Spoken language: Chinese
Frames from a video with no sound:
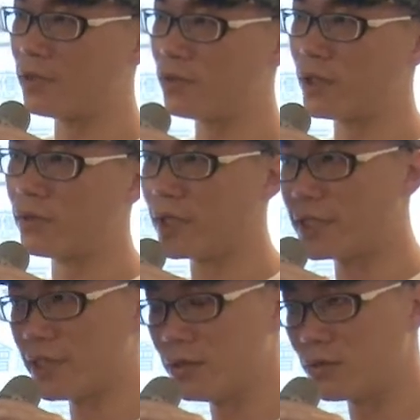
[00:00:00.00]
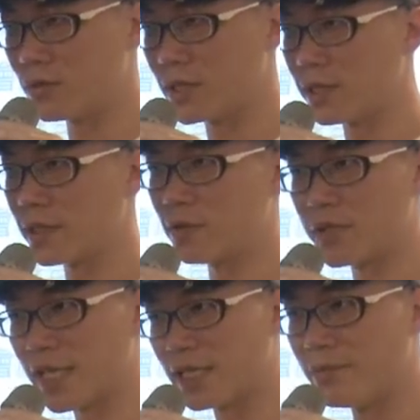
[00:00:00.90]
除了我的基因组成跟我
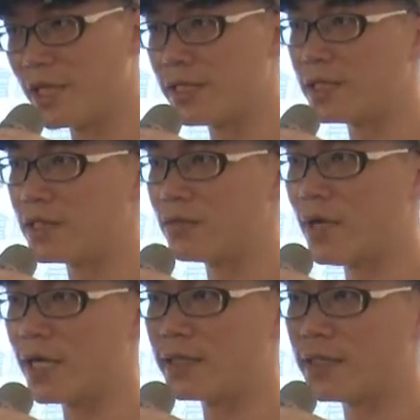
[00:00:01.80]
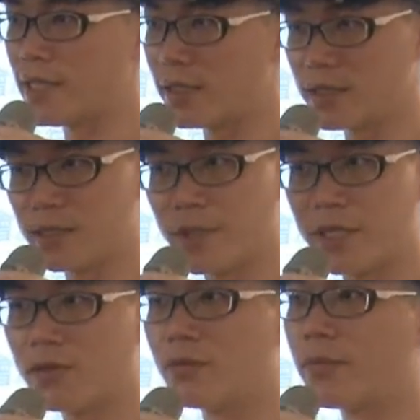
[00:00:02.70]
家庭背景之外，其他是一
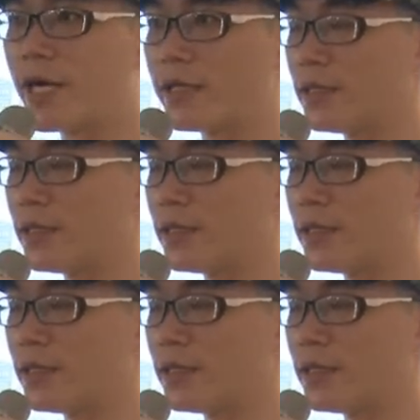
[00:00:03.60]
片空白。